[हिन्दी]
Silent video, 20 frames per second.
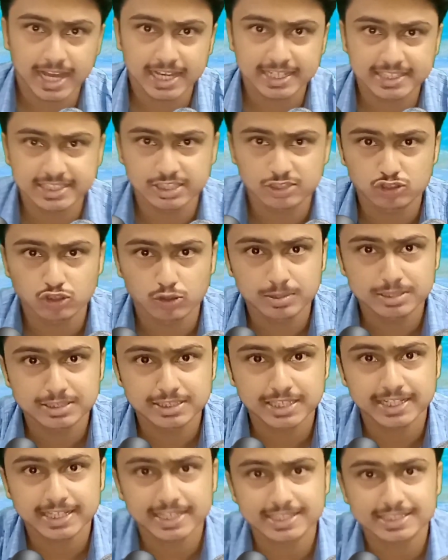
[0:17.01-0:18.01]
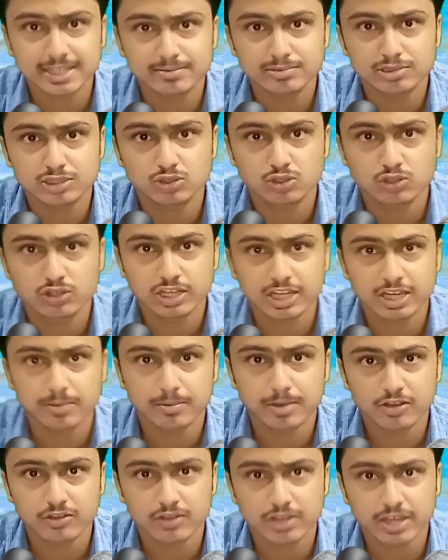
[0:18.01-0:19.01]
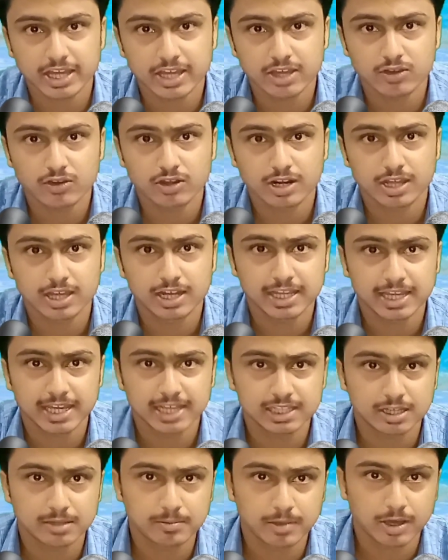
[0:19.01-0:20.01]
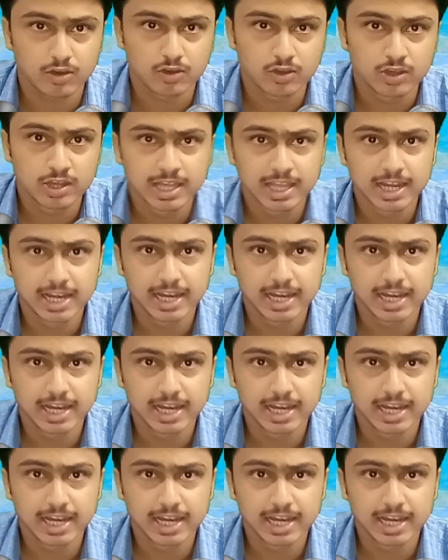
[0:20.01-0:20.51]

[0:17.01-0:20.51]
आज के चौबीस कैट के हिसाब से सोने का भाव क्या है और कल क्या था भाव